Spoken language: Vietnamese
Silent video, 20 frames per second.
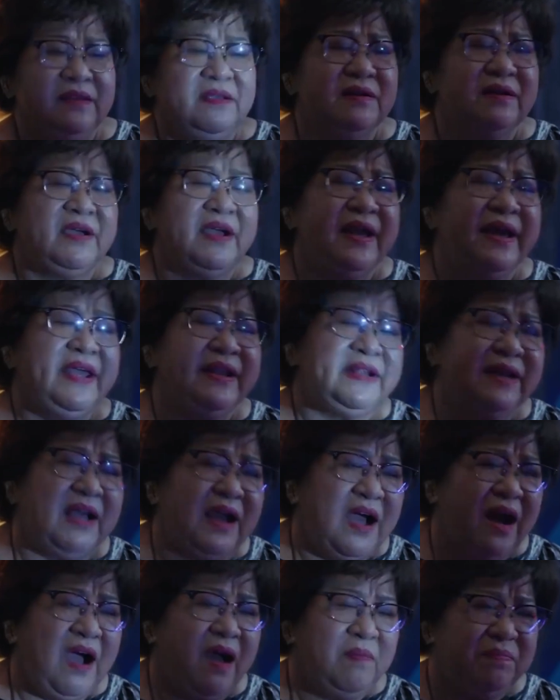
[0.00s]
nhức hết
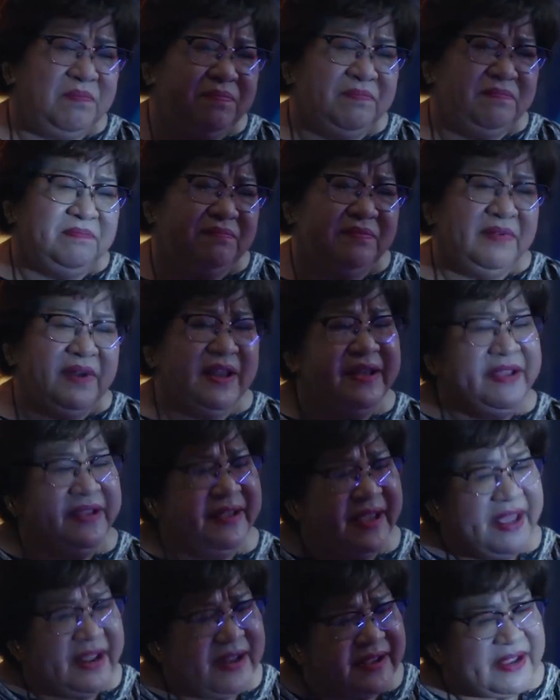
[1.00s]
cả óc
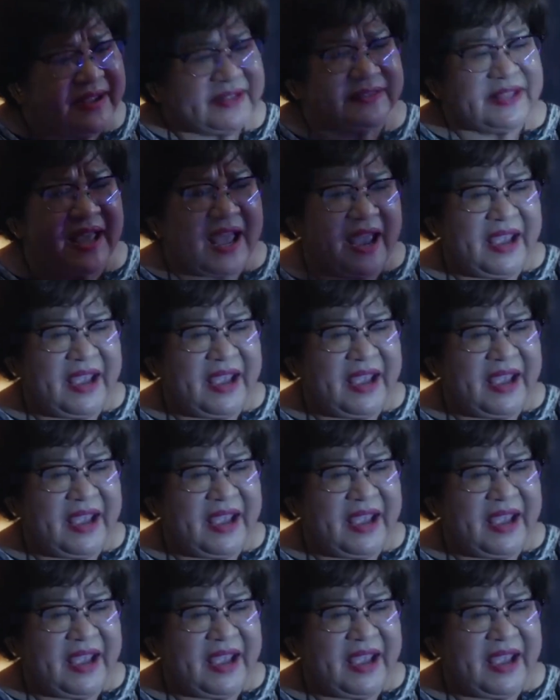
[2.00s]
đinh hết cả